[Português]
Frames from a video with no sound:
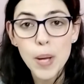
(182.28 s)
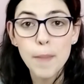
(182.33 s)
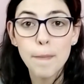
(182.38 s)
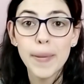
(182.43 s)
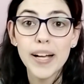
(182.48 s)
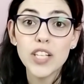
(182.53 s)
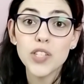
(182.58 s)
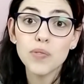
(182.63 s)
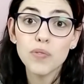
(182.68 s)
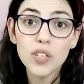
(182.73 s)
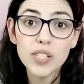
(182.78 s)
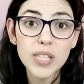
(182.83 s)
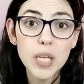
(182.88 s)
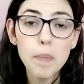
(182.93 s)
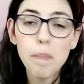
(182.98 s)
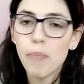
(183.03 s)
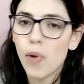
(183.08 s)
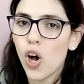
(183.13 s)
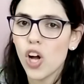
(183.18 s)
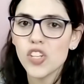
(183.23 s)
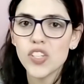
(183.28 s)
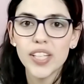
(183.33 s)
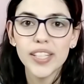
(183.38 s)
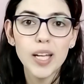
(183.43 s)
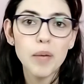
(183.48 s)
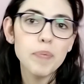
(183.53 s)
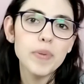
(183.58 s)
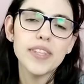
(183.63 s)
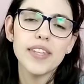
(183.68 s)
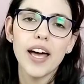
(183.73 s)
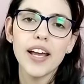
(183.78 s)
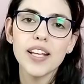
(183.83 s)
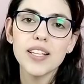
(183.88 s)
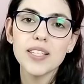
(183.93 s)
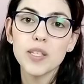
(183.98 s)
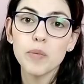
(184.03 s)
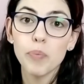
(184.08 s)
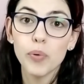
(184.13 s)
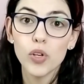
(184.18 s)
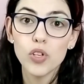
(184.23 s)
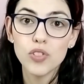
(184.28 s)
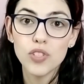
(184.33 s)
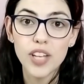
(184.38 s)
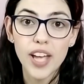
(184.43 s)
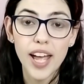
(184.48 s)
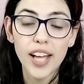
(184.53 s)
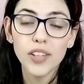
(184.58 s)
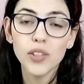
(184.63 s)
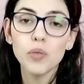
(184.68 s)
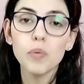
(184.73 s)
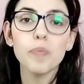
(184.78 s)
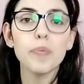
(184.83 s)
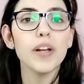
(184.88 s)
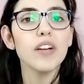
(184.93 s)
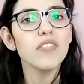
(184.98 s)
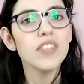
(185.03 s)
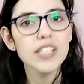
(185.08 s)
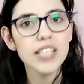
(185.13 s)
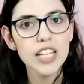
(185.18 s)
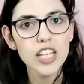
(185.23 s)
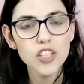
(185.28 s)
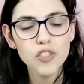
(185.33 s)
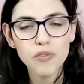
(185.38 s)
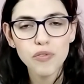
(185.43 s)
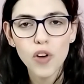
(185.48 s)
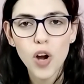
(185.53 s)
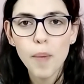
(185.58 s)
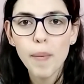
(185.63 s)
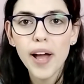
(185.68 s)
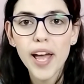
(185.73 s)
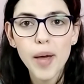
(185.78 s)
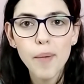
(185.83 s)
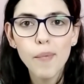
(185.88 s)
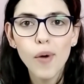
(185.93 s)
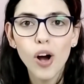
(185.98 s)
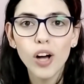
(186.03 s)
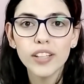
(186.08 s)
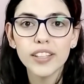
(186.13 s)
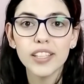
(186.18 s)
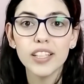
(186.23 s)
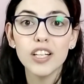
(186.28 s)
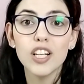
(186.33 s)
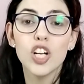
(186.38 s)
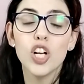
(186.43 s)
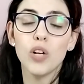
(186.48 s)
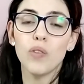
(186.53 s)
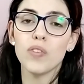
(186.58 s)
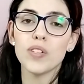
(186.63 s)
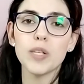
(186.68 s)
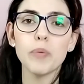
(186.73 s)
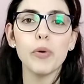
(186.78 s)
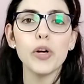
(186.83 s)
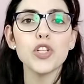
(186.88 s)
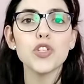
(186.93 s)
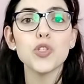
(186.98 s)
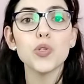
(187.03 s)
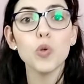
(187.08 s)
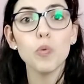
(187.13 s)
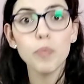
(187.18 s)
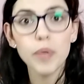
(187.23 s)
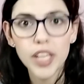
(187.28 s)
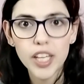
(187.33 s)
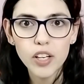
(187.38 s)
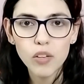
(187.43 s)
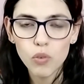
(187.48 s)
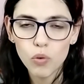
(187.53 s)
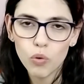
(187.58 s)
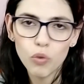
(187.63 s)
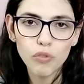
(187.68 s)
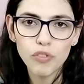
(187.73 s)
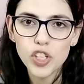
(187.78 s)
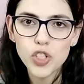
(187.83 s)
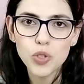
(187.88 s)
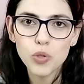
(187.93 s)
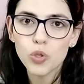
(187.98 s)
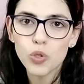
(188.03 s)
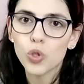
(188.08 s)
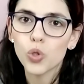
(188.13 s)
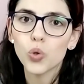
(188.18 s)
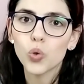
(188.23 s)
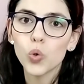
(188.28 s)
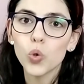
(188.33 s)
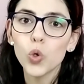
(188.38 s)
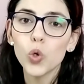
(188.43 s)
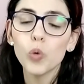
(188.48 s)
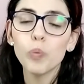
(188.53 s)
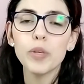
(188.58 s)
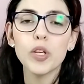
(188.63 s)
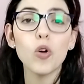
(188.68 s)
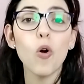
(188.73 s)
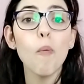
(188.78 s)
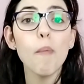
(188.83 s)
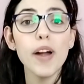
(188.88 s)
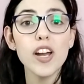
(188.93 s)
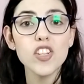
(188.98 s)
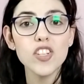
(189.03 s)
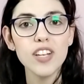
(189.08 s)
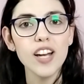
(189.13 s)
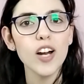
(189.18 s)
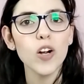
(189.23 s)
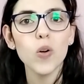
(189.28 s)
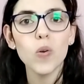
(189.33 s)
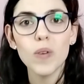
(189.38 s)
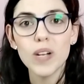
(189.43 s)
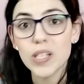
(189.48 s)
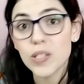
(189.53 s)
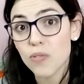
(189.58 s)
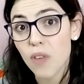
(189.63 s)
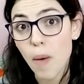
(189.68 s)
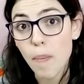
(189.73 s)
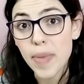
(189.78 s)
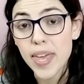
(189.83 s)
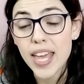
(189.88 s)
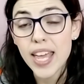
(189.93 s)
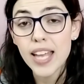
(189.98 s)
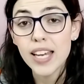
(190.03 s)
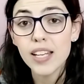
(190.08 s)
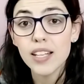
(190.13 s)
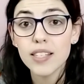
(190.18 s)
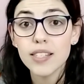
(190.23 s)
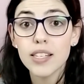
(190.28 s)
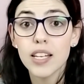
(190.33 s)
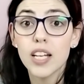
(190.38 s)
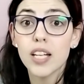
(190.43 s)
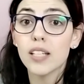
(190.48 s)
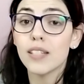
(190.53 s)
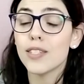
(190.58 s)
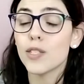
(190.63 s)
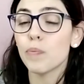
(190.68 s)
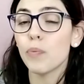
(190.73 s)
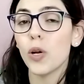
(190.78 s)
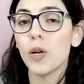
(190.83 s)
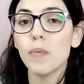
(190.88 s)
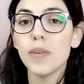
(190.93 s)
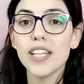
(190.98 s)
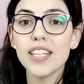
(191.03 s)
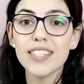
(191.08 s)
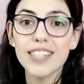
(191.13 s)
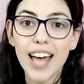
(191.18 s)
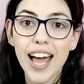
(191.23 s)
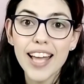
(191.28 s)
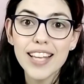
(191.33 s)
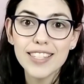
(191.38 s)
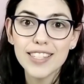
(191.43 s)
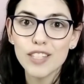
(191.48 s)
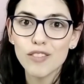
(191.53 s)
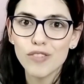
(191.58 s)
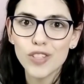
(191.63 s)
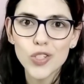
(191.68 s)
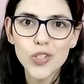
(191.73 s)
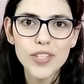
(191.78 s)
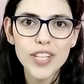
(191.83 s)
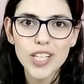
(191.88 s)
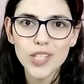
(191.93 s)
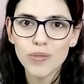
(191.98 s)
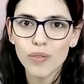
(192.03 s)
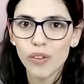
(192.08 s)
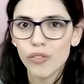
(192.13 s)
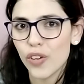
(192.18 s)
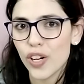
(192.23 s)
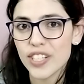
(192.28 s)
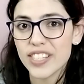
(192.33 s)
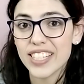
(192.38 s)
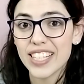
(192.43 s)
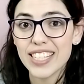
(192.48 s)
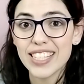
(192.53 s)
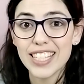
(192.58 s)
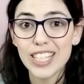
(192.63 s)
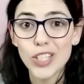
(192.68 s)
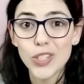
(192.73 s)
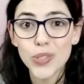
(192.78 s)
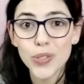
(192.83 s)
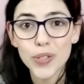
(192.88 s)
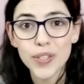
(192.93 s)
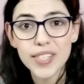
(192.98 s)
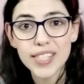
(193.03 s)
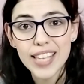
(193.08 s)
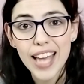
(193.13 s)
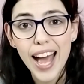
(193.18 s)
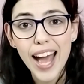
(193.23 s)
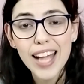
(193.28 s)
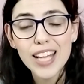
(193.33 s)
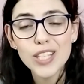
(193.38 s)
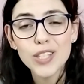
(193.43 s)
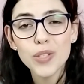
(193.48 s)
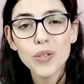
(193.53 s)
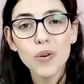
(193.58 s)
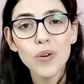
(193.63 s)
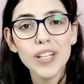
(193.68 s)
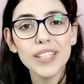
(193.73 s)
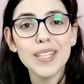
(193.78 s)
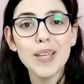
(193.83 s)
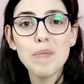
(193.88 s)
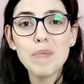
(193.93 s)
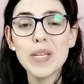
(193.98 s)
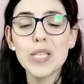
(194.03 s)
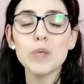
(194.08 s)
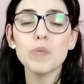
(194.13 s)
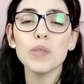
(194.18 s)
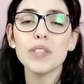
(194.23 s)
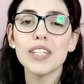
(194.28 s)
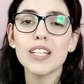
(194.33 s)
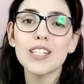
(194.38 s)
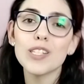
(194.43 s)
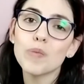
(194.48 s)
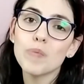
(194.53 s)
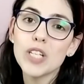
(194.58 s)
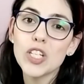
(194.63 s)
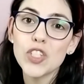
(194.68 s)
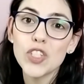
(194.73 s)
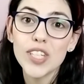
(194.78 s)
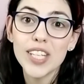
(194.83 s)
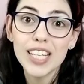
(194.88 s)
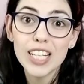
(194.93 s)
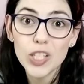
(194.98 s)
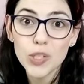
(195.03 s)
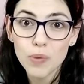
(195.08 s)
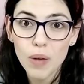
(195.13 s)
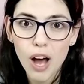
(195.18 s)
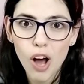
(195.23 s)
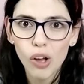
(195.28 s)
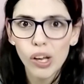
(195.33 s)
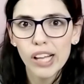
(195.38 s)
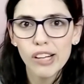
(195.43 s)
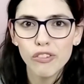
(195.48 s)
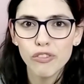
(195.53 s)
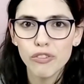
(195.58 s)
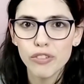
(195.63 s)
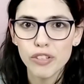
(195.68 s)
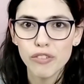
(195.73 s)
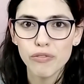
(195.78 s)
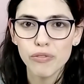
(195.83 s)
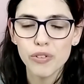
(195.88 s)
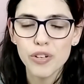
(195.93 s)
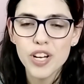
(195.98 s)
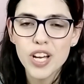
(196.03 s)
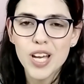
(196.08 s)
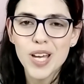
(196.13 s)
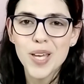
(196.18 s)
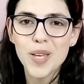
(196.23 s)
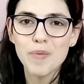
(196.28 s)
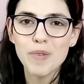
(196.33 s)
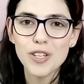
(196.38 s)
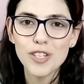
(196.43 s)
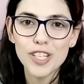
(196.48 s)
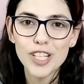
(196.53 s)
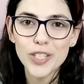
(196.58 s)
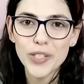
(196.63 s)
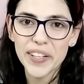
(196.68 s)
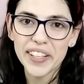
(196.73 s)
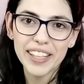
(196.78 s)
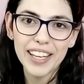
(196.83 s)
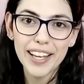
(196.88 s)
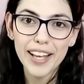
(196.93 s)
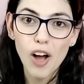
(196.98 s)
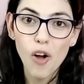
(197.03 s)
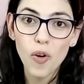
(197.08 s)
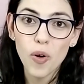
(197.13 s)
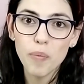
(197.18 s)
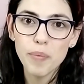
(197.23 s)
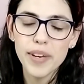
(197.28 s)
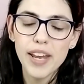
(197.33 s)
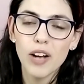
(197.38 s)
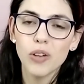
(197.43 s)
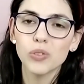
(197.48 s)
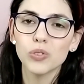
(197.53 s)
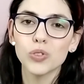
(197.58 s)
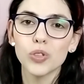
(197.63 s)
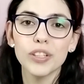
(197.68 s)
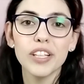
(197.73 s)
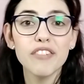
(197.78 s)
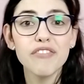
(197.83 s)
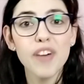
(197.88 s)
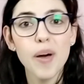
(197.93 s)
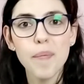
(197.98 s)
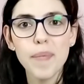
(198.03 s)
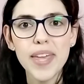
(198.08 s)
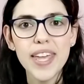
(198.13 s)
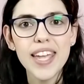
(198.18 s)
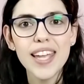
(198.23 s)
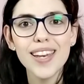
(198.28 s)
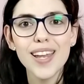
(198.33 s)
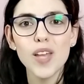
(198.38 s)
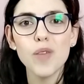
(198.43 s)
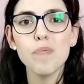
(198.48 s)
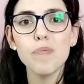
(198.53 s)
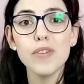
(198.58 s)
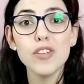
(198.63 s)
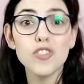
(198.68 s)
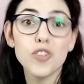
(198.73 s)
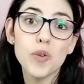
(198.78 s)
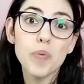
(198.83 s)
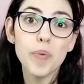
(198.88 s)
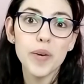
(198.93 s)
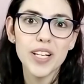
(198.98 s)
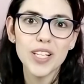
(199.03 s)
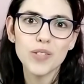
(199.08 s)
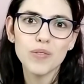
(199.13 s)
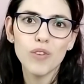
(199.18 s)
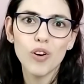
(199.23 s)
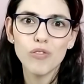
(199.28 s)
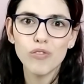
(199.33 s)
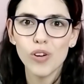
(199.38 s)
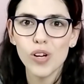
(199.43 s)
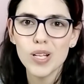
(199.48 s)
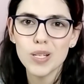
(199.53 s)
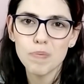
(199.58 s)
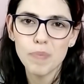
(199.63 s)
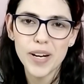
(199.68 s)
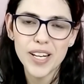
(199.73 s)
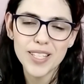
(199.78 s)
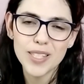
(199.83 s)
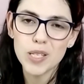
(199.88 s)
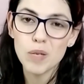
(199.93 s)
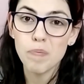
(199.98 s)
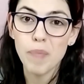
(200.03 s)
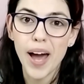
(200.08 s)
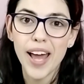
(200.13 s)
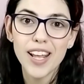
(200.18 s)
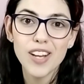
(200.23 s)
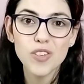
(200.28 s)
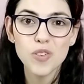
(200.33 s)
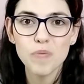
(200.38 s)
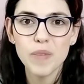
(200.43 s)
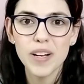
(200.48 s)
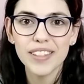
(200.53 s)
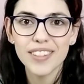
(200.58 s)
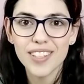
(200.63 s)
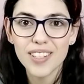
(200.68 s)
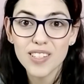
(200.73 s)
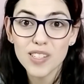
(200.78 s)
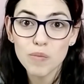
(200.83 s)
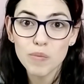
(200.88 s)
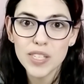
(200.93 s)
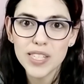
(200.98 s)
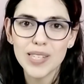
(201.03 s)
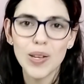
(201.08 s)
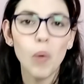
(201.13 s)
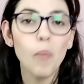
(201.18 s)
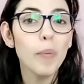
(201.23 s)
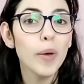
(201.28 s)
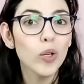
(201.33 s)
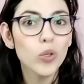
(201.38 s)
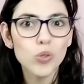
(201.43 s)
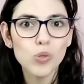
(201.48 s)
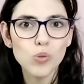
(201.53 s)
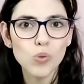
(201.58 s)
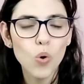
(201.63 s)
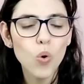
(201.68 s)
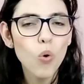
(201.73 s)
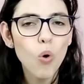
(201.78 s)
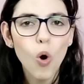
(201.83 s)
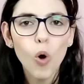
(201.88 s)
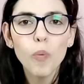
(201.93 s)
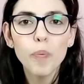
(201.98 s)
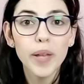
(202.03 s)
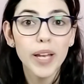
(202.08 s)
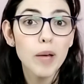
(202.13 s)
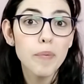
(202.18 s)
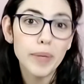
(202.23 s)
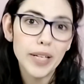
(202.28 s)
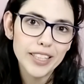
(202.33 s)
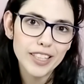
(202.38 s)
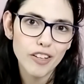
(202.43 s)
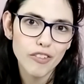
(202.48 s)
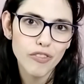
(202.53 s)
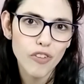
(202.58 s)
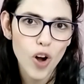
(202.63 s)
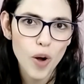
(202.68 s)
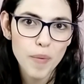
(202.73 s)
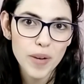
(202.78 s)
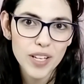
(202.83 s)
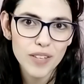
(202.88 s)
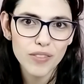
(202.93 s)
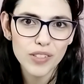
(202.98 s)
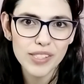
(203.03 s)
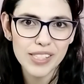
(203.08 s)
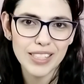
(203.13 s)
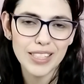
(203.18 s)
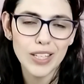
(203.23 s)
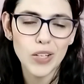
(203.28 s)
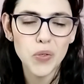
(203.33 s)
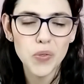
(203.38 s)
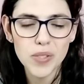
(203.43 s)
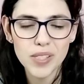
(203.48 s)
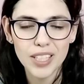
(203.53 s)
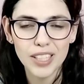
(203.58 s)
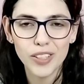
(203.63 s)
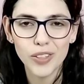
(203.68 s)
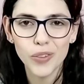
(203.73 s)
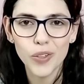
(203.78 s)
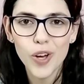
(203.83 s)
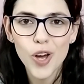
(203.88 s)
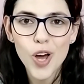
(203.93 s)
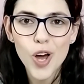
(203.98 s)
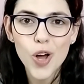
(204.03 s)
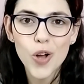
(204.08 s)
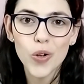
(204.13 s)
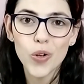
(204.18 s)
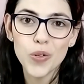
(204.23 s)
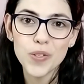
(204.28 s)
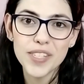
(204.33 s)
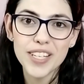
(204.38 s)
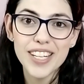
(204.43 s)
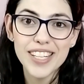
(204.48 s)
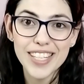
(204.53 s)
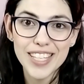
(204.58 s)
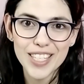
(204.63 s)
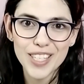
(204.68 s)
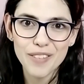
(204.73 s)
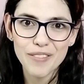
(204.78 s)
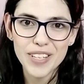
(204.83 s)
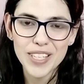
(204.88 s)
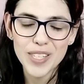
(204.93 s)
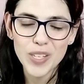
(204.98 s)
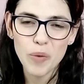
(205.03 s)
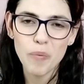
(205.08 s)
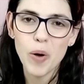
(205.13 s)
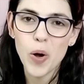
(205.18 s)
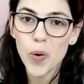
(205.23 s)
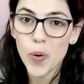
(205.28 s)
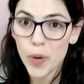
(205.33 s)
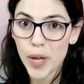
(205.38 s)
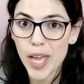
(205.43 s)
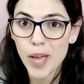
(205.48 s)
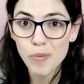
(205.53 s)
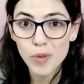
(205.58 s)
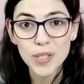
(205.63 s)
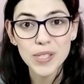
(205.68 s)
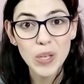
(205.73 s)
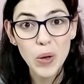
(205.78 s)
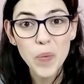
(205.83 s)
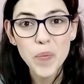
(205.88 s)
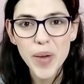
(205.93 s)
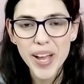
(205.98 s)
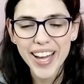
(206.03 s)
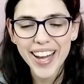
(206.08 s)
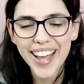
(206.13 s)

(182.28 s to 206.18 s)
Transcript: mas você pode adaptar esse projeto para fazer ele de forma remota. Você pode subir o, o vídeo no YouTube, compartilhar com as famílias, disponibilizar esse vídeo das vovós nas redes sociais ou até mesmo transmitir na sua aula ao vivo. Imagina só que legal combinar com toda a família e pedir para as vovós participarem de uma transmissão pelo Zoom ou pela plataforma que você está usando. Com certeza vai ser uma emoção bem